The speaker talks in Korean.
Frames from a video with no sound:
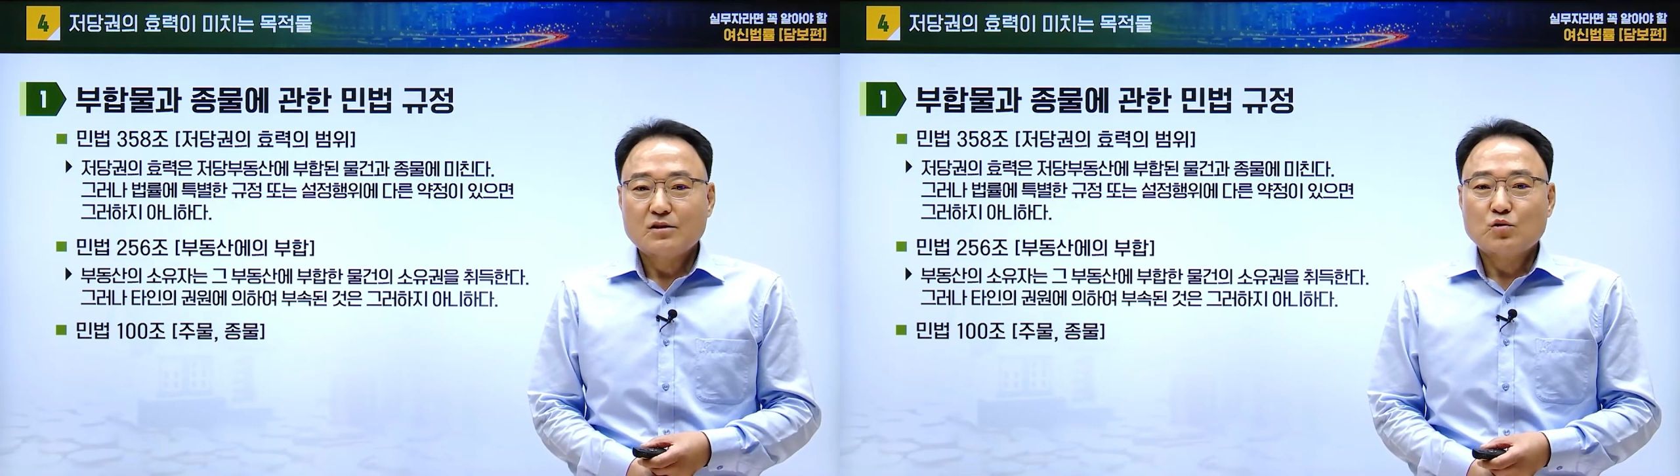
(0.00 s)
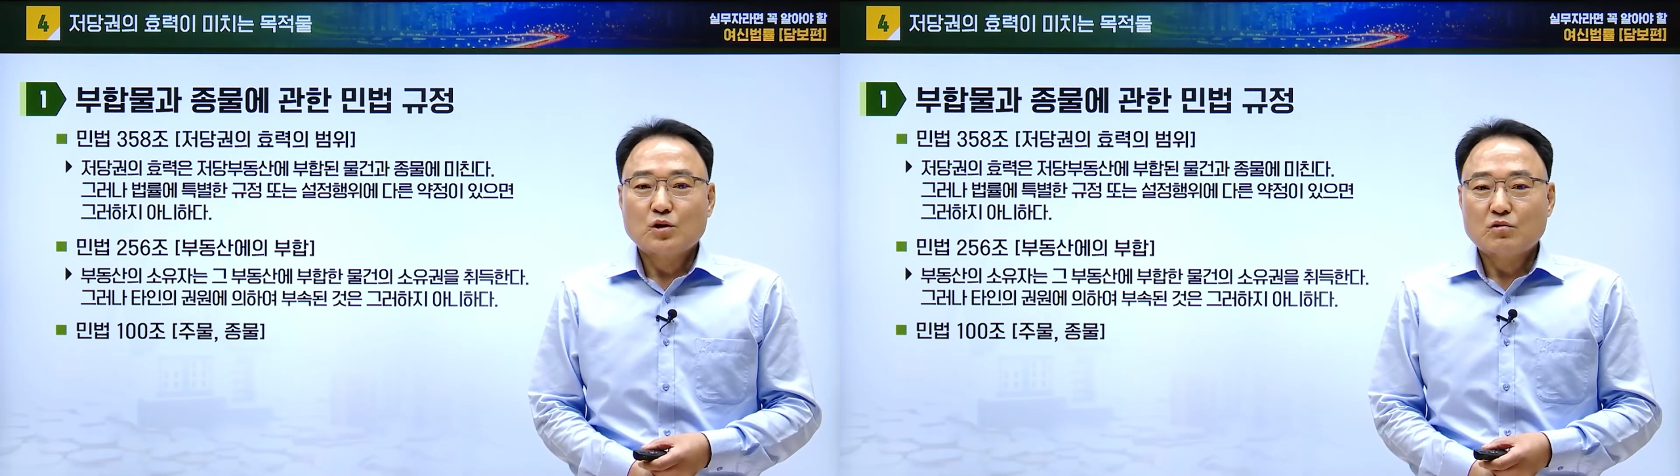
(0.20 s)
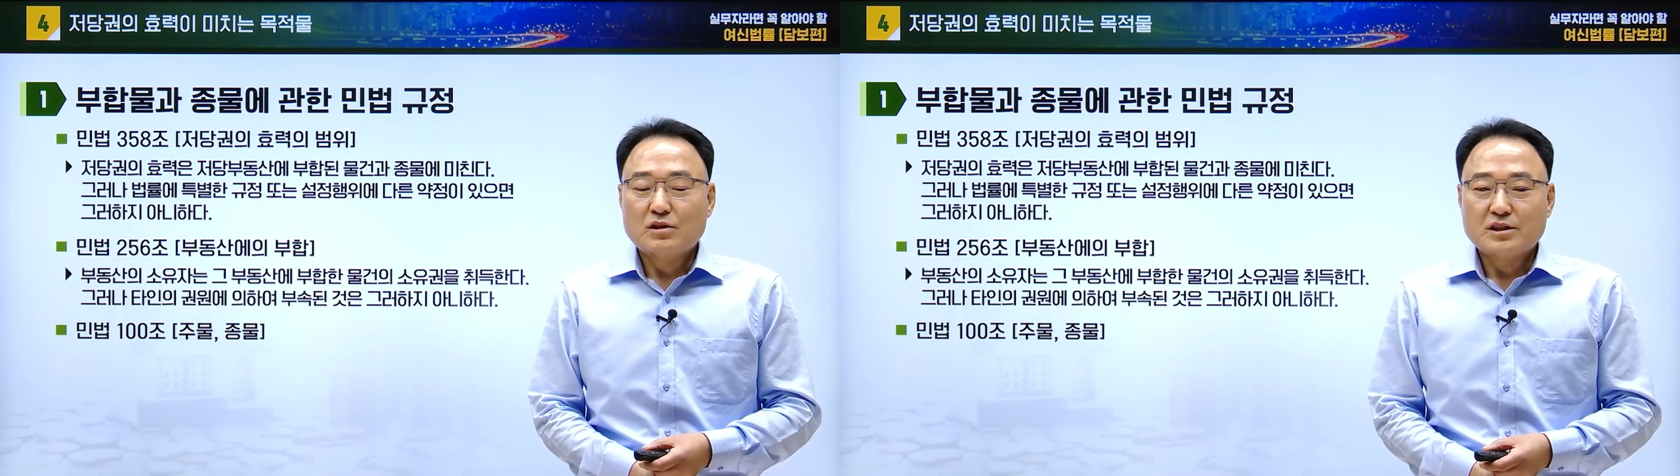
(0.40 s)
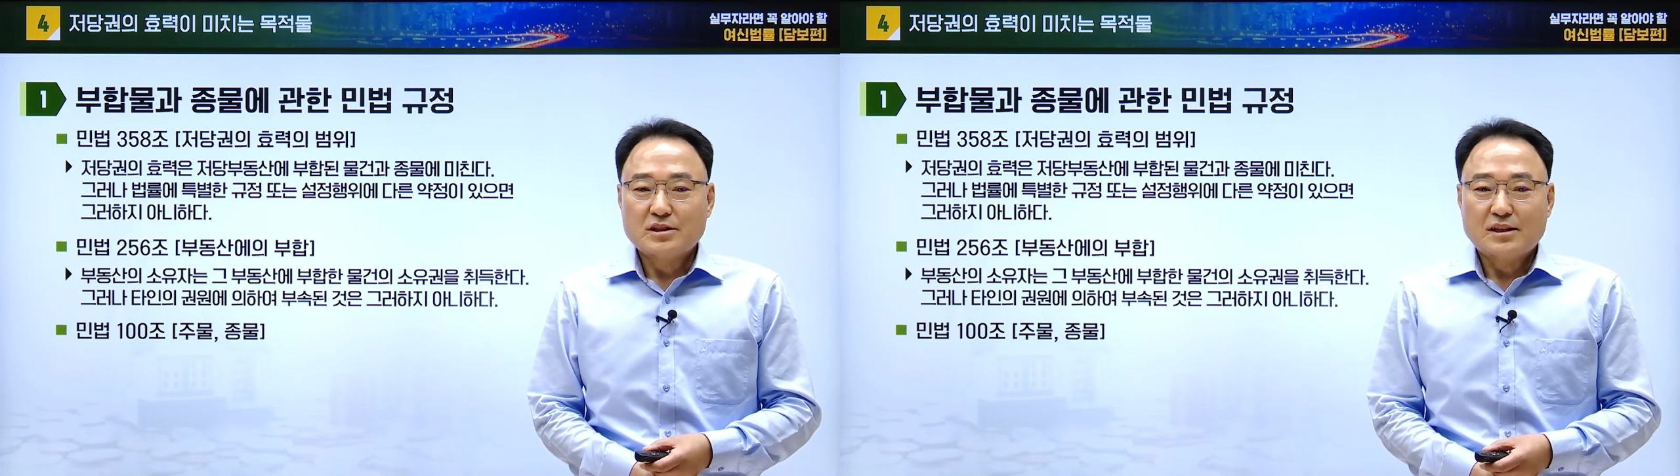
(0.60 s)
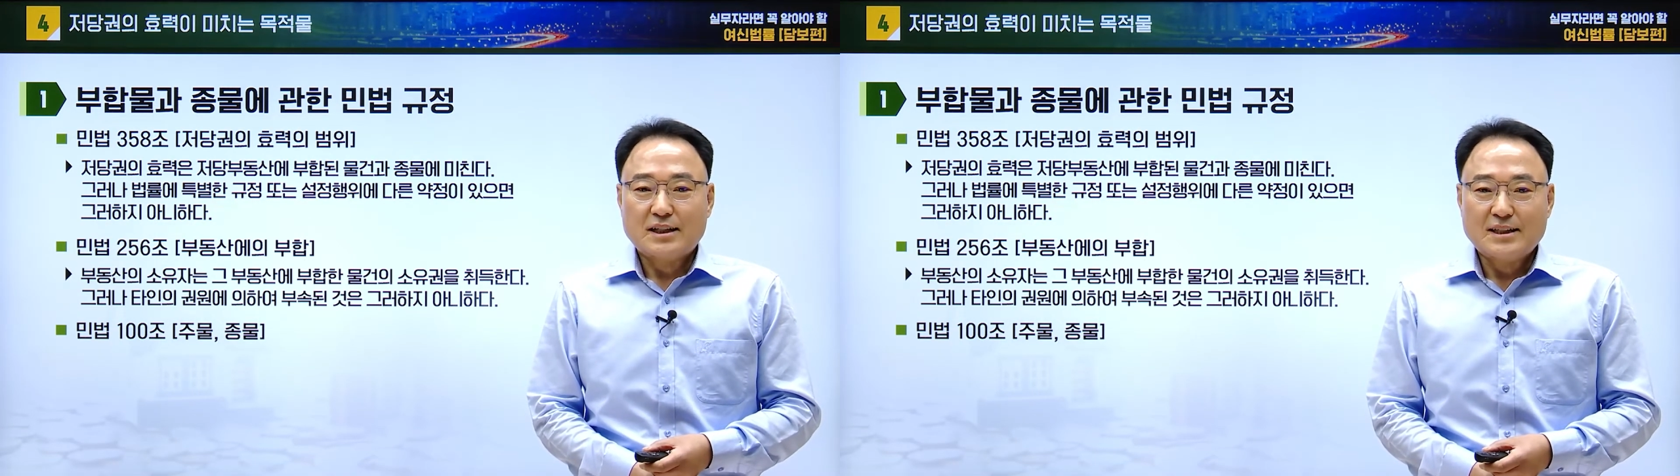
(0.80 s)
소유권을
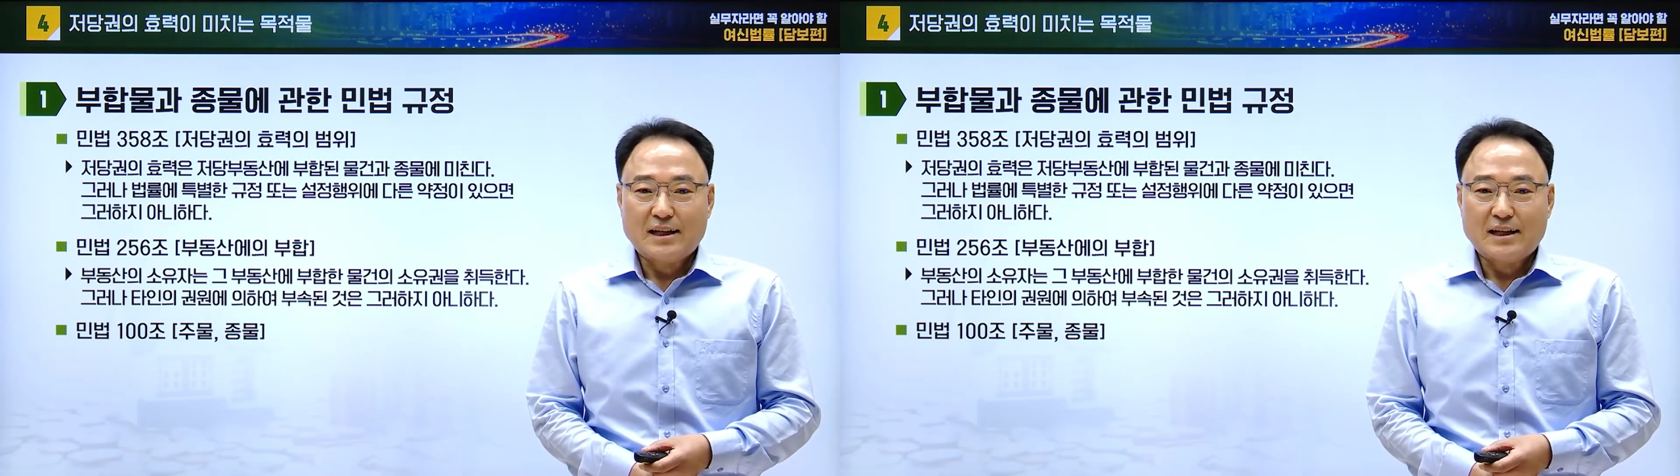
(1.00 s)
취득하지